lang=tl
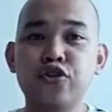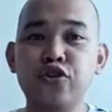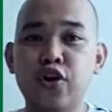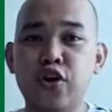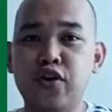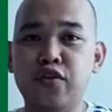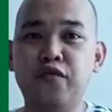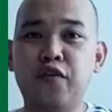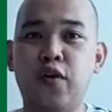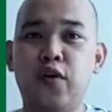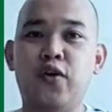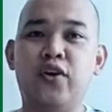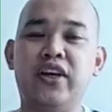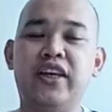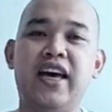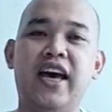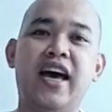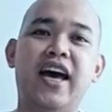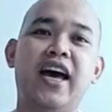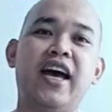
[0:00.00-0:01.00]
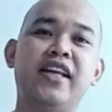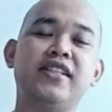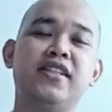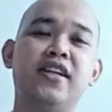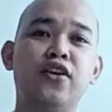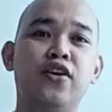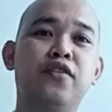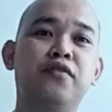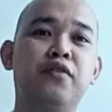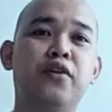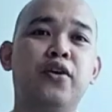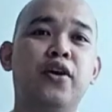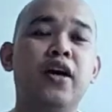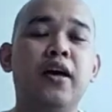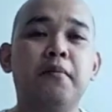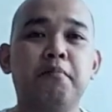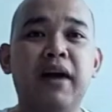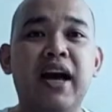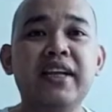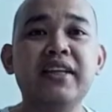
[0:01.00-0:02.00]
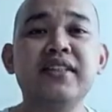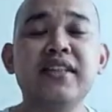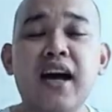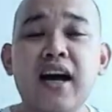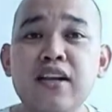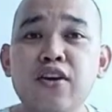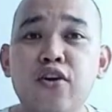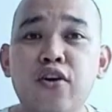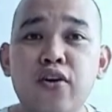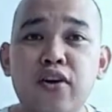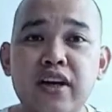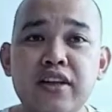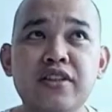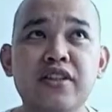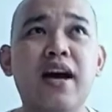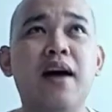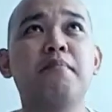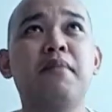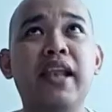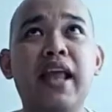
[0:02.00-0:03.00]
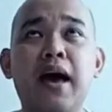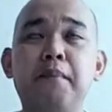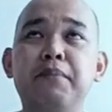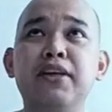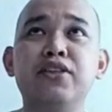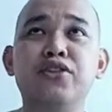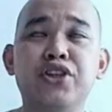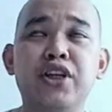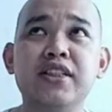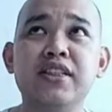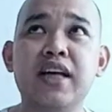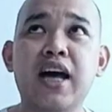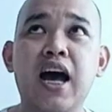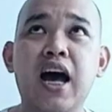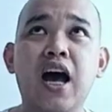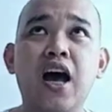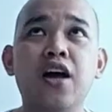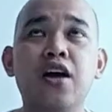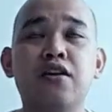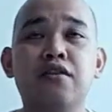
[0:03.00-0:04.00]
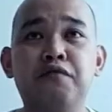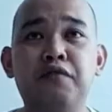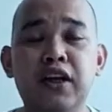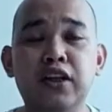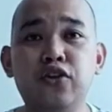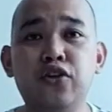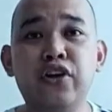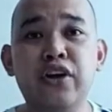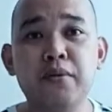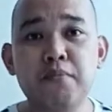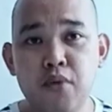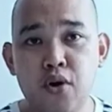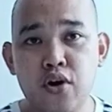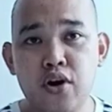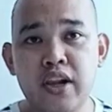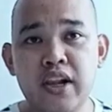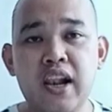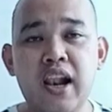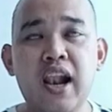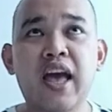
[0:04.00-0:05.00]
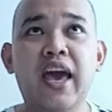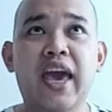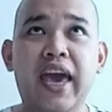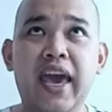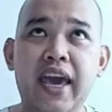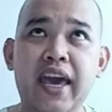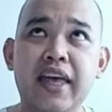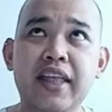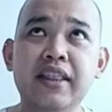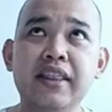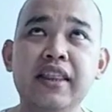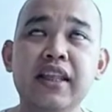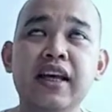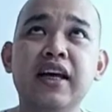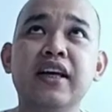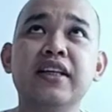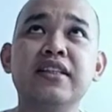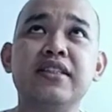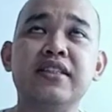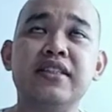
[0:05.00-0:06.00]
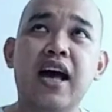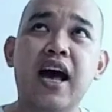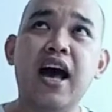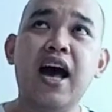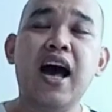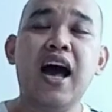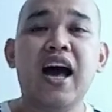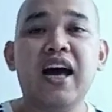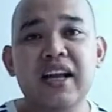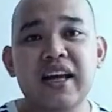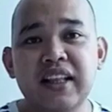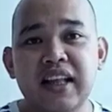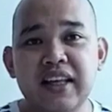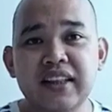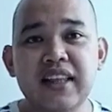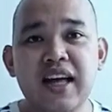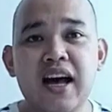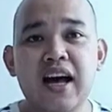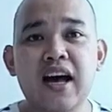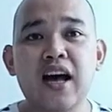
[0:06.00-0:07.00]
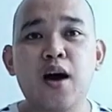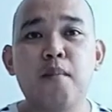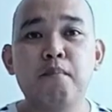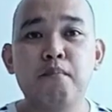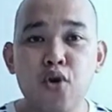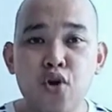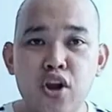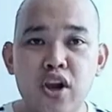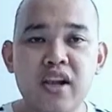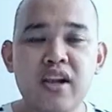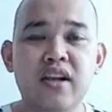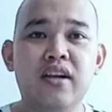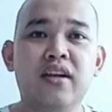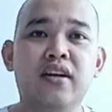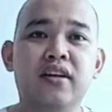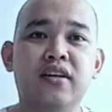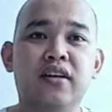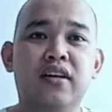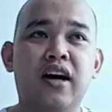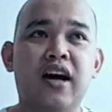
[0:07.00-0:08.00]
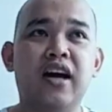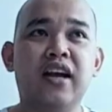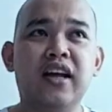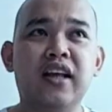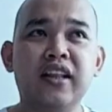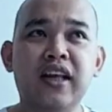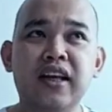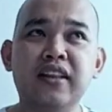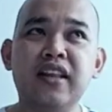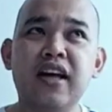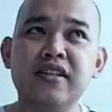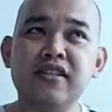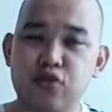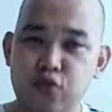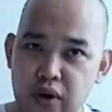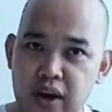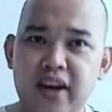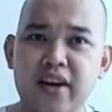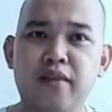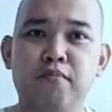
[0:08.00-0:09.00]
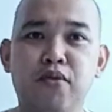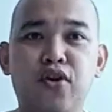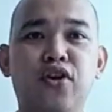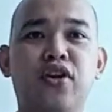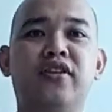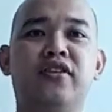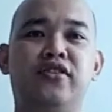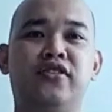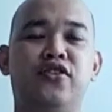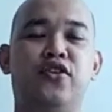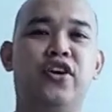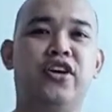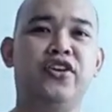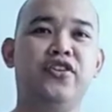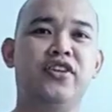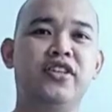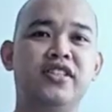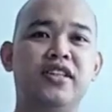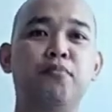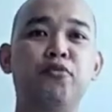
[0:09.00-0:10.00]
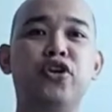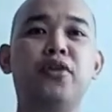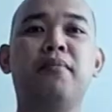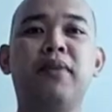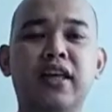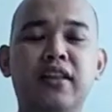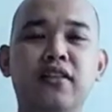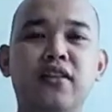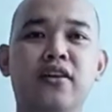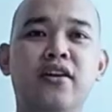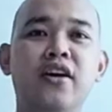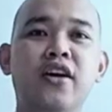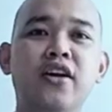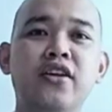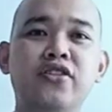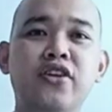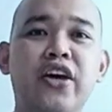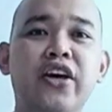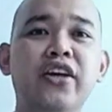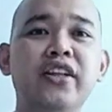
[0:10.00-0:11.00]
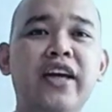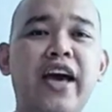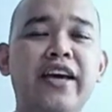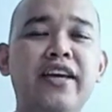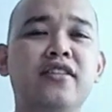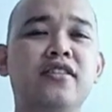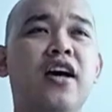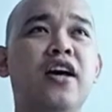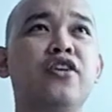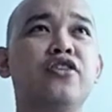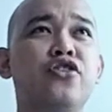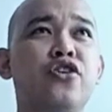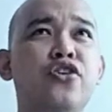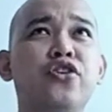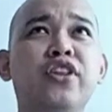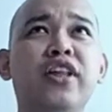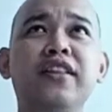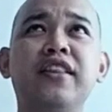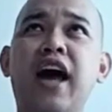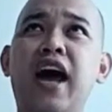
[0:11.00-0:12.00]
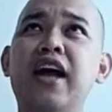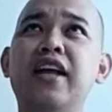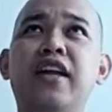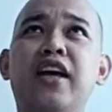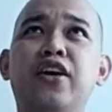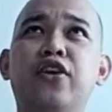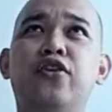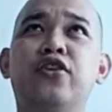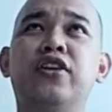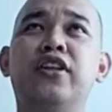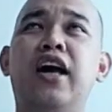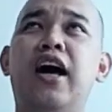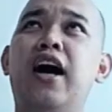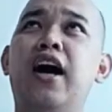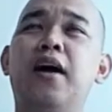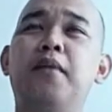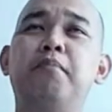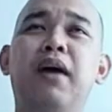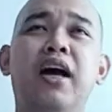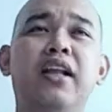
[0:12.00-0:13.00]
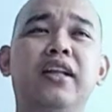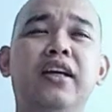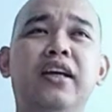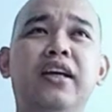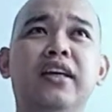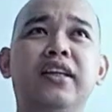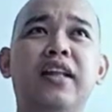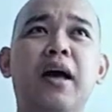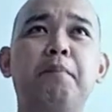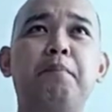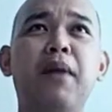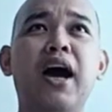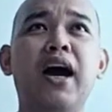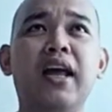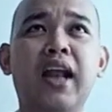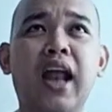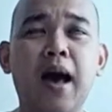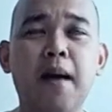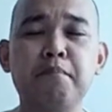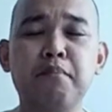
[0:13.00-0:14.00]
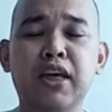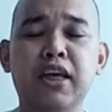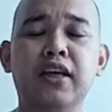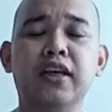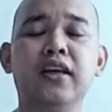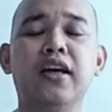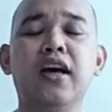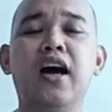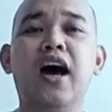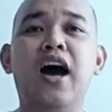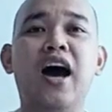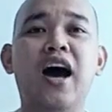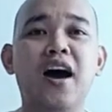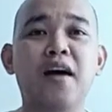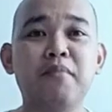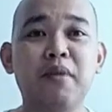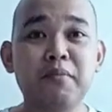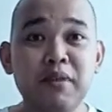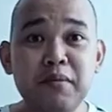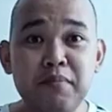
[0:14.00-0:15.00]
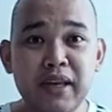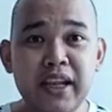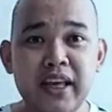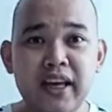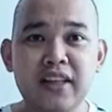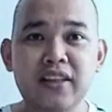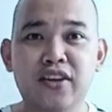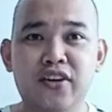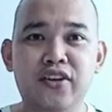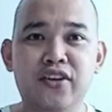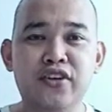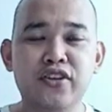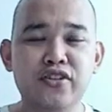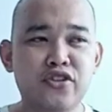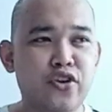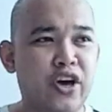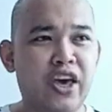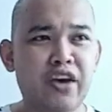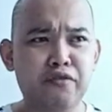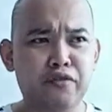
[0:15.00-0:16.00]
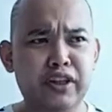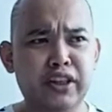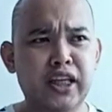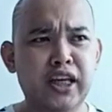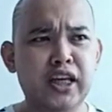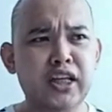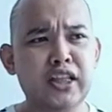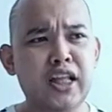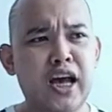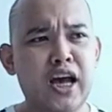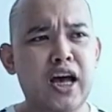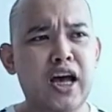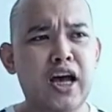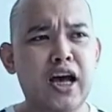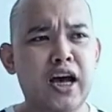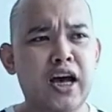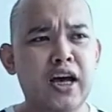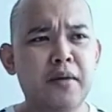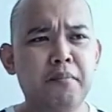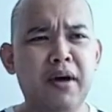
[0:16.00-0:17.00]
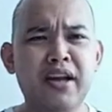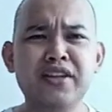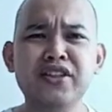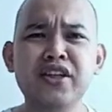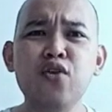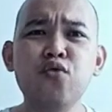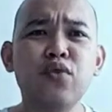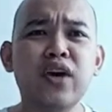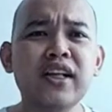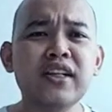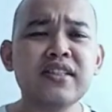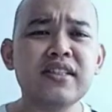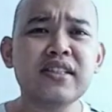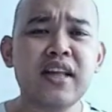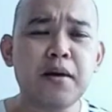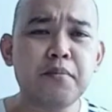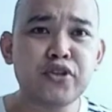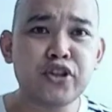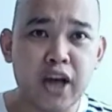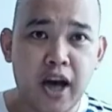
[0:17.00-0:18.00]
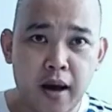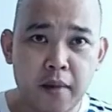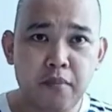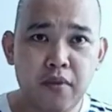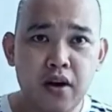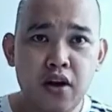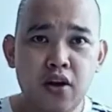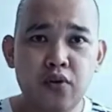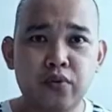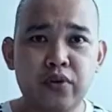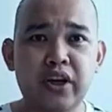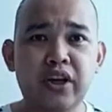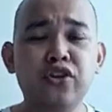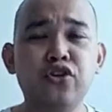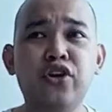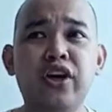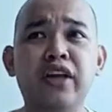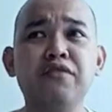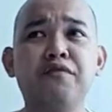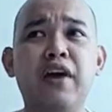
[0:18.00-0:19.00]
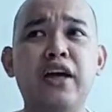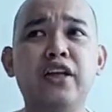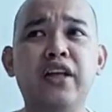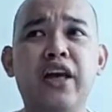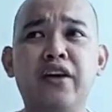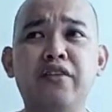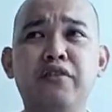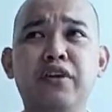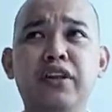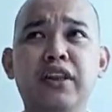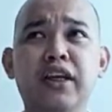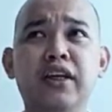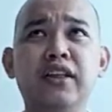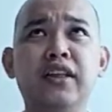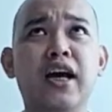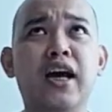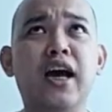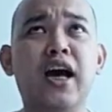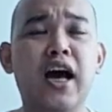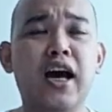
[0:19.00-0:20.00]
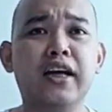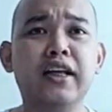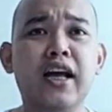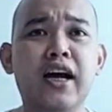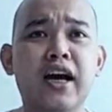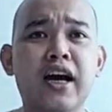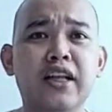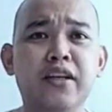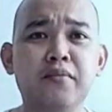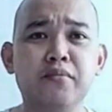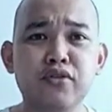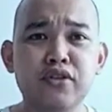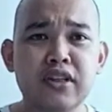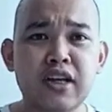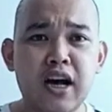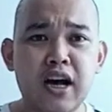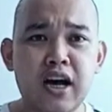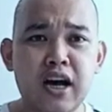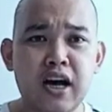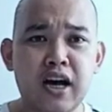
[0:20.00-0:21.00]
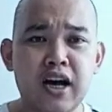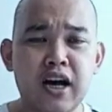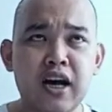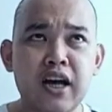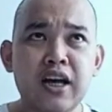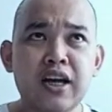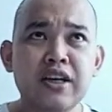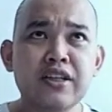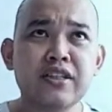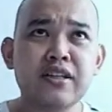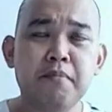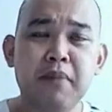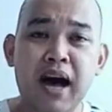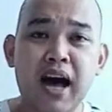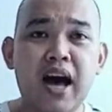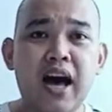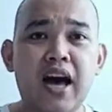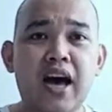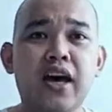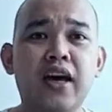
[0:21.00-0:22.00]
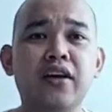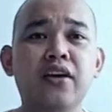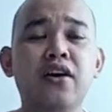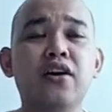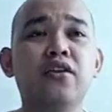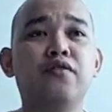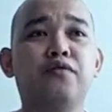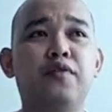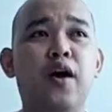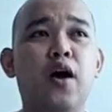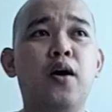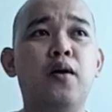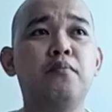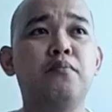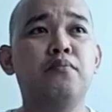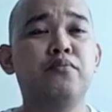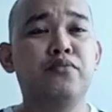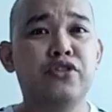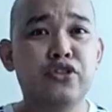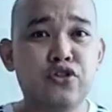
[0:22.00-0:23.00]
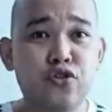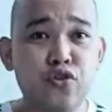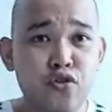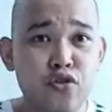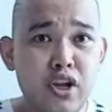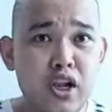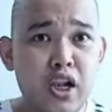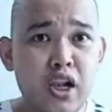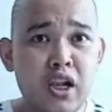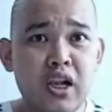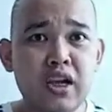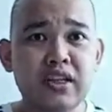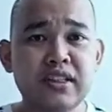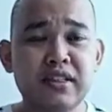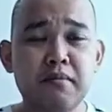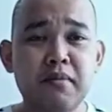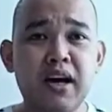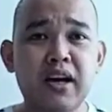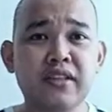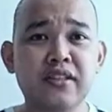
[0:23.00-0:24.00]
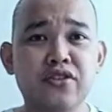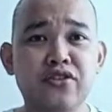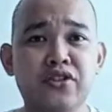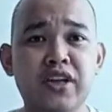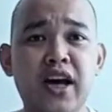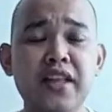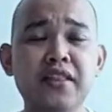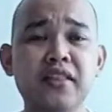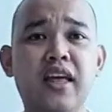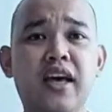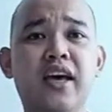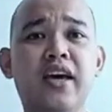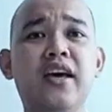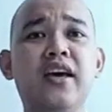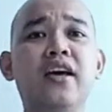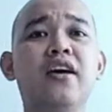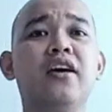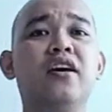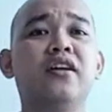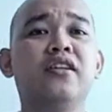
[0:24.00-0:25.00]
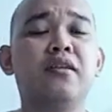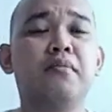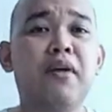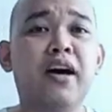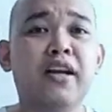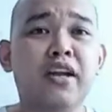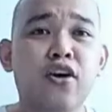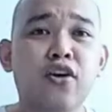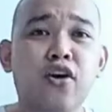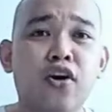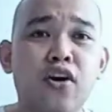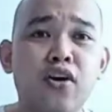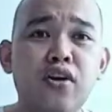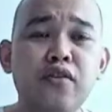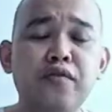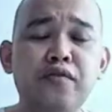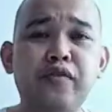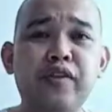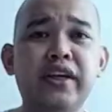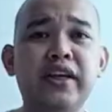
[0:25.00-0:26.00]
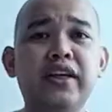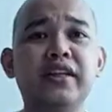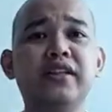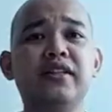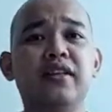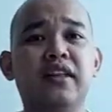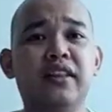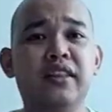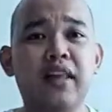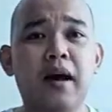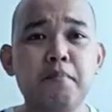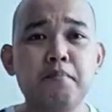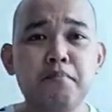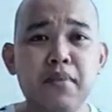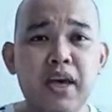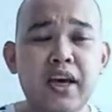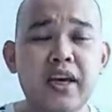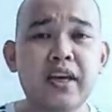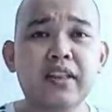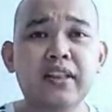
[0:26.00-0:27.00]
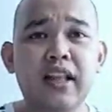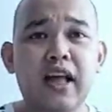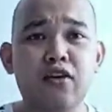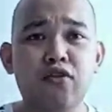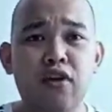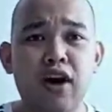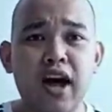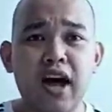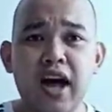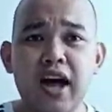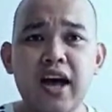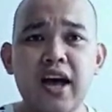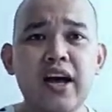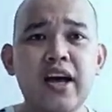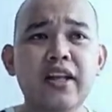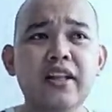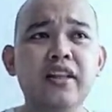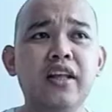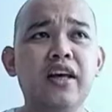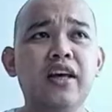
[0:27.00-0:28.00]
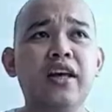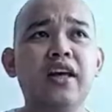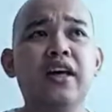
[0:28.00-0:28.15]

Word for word: Novo. Yan, sa Novo. Bali, sa Caloocan siya. Malapit siya sa Victory Mall and sa Araneta Mall. Araneta Square Mall. So, ayun, sa Monumento. So, ayun guys. So, yung tindahan na yun, uh, bali, napakaraming uh, mabibili doon. So, everything na, para siyang one-stop shop, wherein you can find everything na kakailanganin mo sa sa bahay from school sa mga estudyante, sa mga nag-o-office, damit, laruan,